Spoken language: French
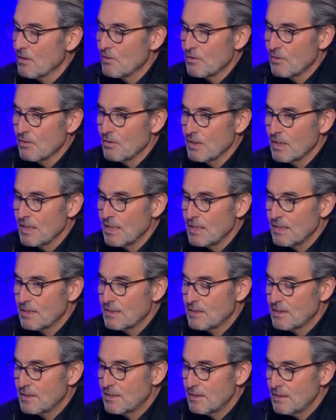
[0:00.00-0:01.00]
Euh, et
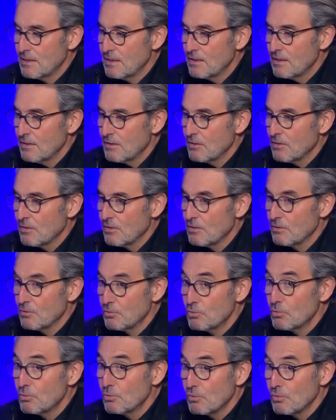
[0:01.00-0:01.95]
qui, euh, nous,